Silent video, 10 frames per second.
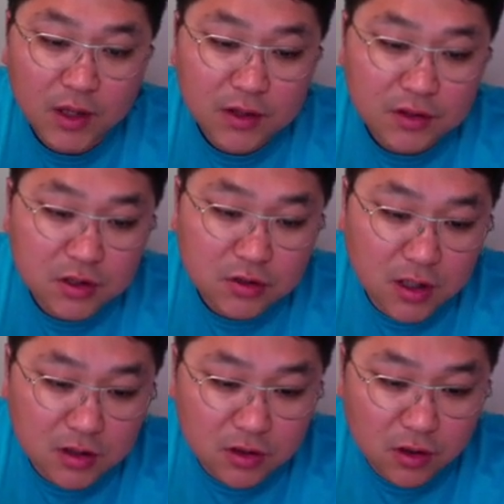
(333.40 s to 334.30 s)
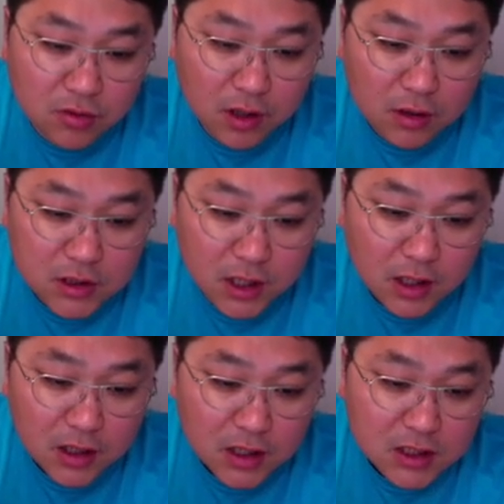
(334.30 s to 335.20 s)
티셔츠 같은 경우에 현재
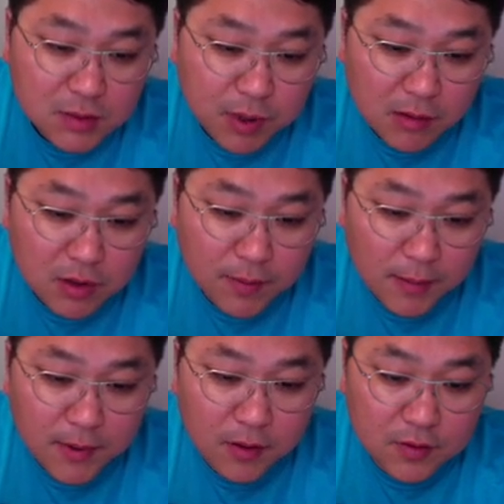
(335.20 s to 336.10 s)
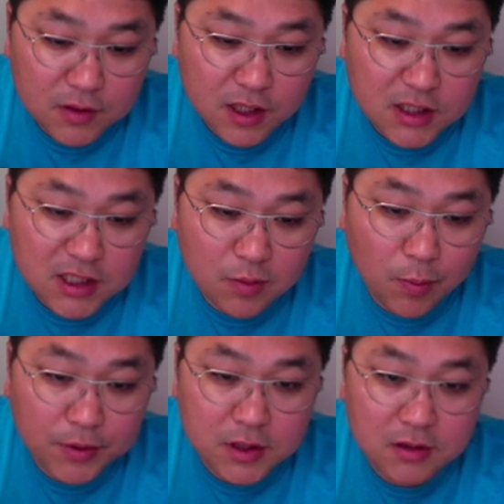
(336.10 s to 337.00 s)
18불에 판매하고 있는데
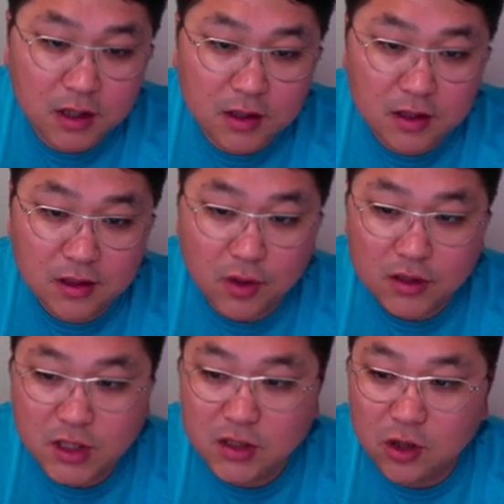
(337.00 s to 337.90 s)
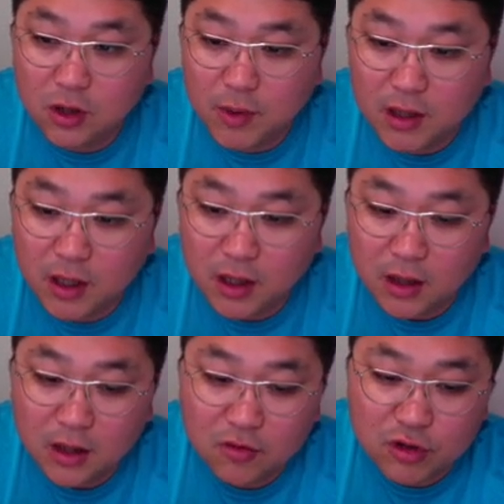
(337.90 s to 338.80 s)
25% 할인, 굉장히 저렴하게
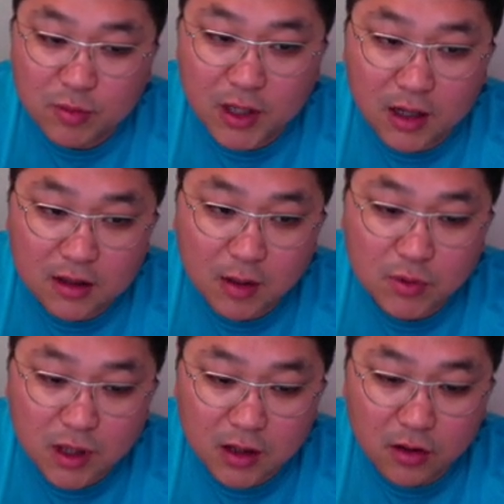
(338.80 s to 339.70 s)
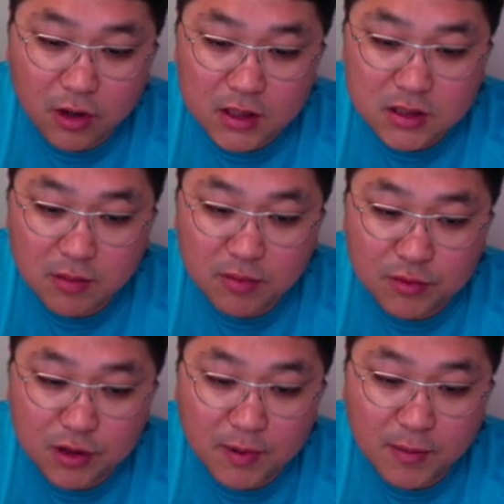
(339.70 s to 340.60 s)
구입이 가능합니다. 여러가지
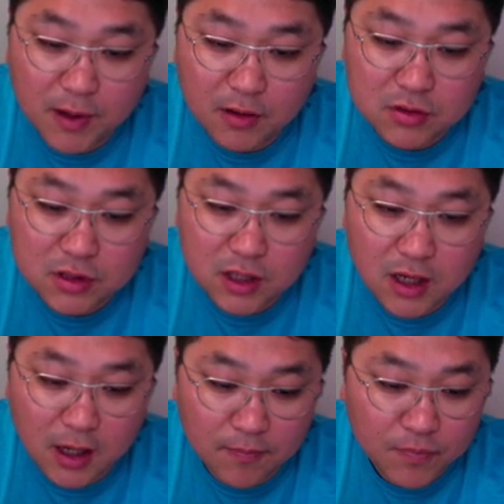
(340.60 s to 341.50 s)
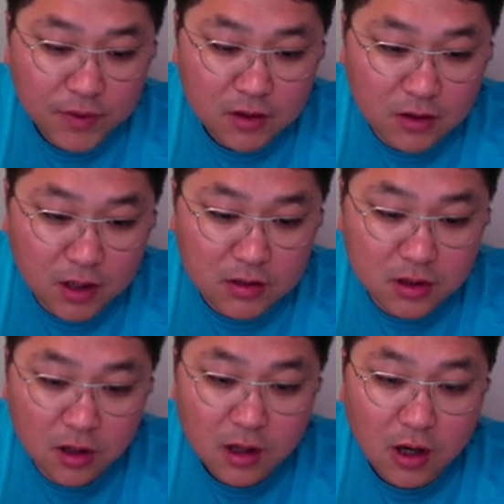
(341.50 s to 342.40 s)
제품들 판매하고 있으니까 들어가서